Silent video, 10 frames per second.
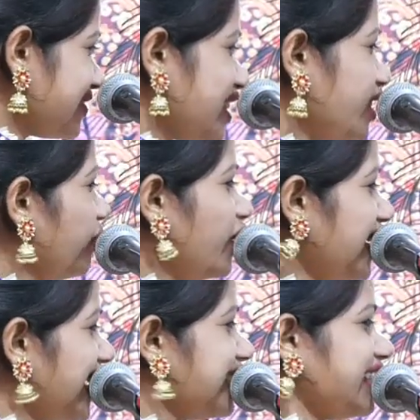কি বলি
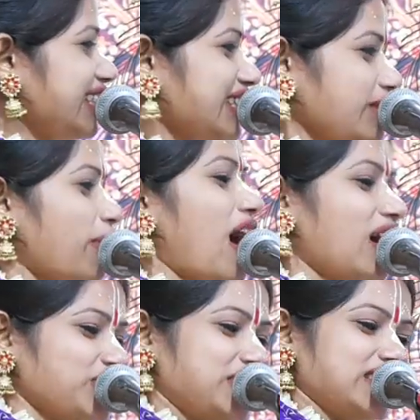হারি রে কি
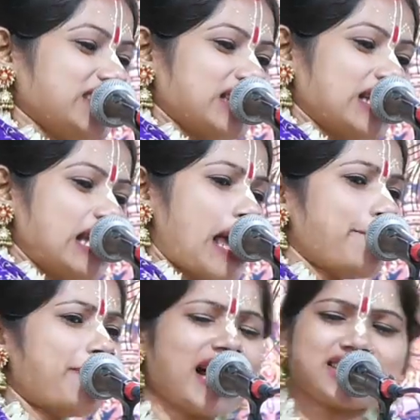বাহাদুরি
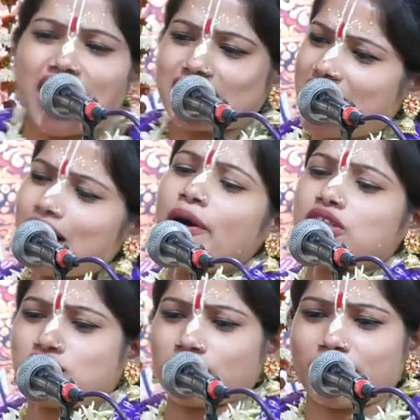পাঁচ হাজার
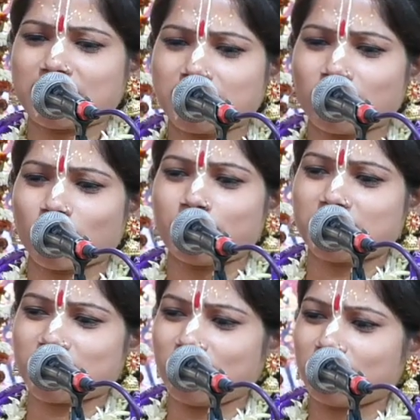বছর মাতৃগর্ভে
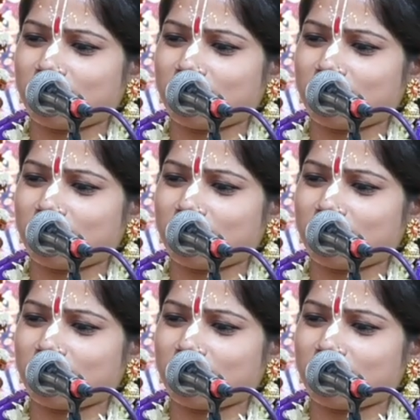ছিল